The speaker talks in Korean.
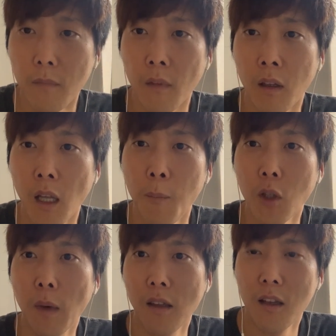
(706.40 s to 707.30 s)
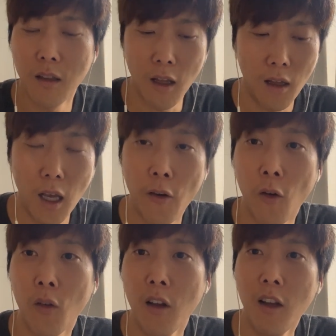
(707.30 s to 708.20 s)
한 번은 만났는데 아 형
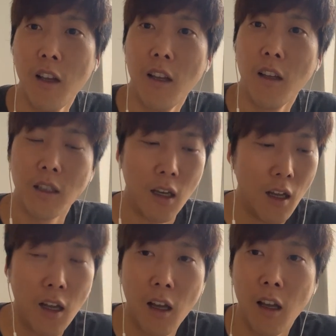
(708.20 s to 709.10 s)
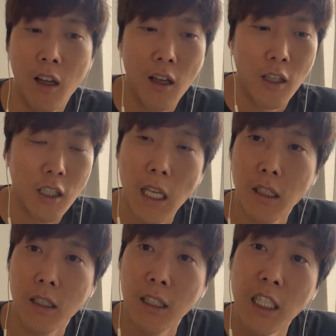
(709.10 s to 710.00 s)
제가 진짜 한
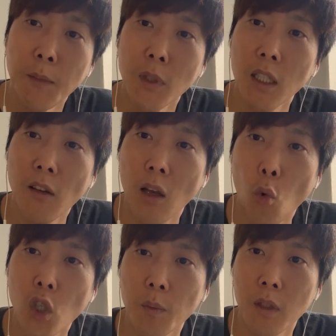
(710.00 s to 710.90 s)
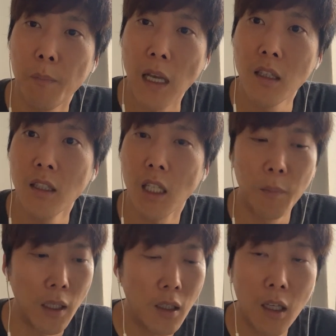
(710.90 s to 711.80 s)
20층에서 한 50층, 100층짜리
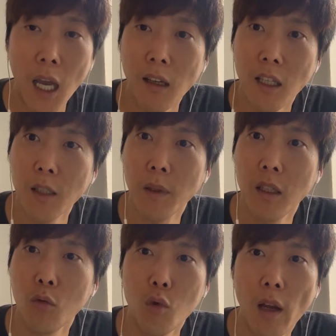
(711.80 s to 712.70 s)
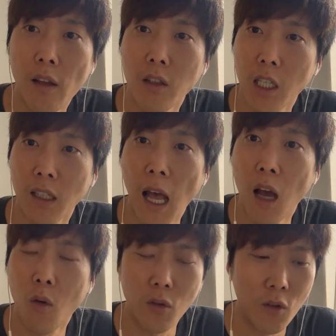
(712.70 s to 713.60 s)
빌딩, 하이라이즈 빌딩 우리 회사에서 제가 다
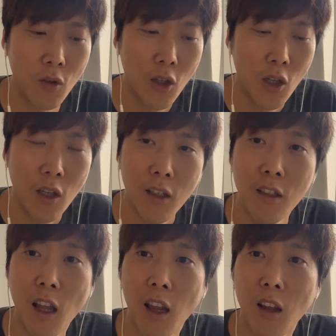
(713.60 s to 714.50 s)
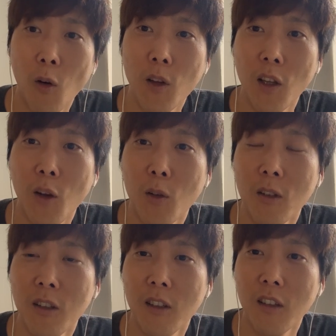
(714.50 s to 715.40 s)
하거든요. 근데 어떻게 이거를
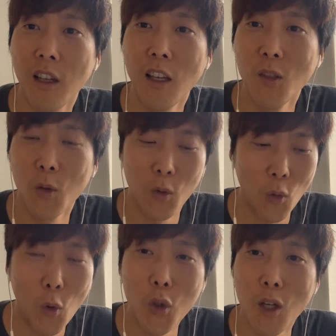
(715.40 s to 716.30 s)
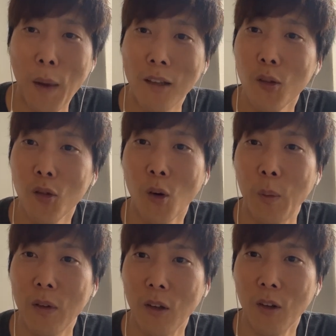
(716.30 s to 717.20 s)
개인적으로 오더를 받을 수가
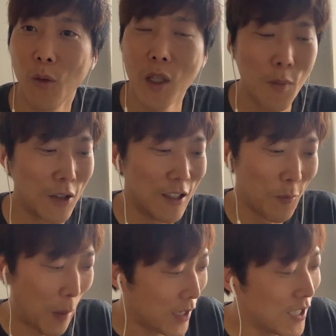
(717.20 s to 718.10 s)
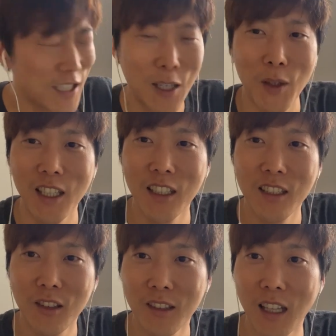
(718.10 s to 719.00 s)
없어요. 왜냐면 100층짜리 빌딩들은
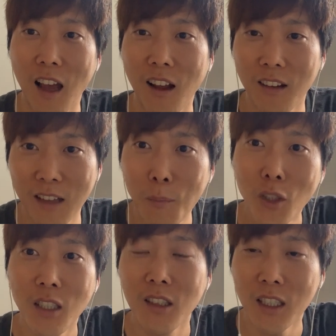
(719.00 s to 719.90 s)
다 사무실, 큰